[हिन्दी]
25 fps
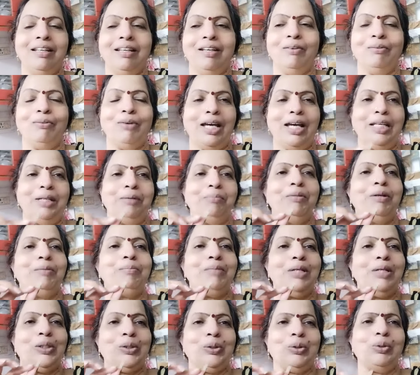बारे में
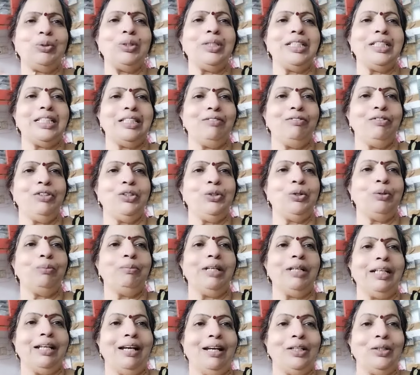मैं छोटी सी वीडियो
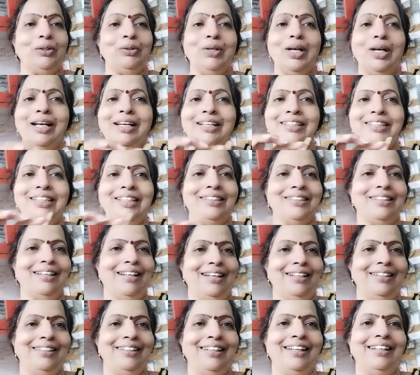बना रही हूँ
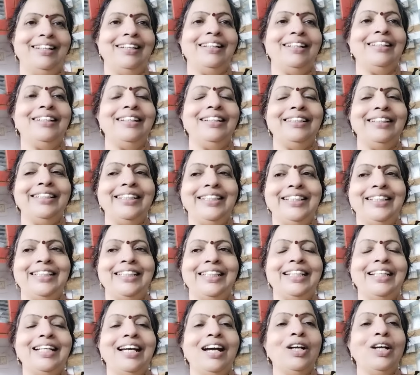अन्यथा न
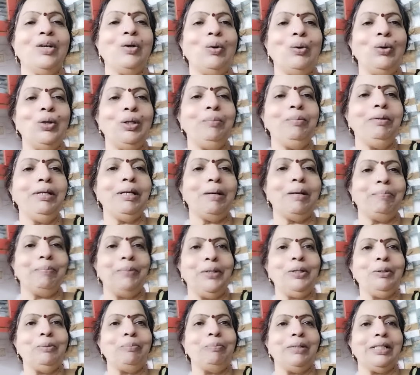लीजिएगा कोई भी
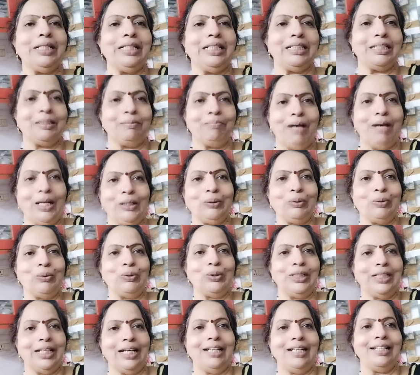अपने ऊपर इस बात
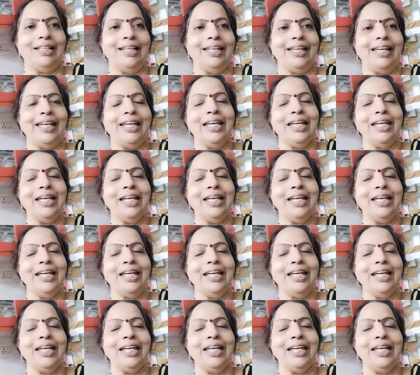को ना ले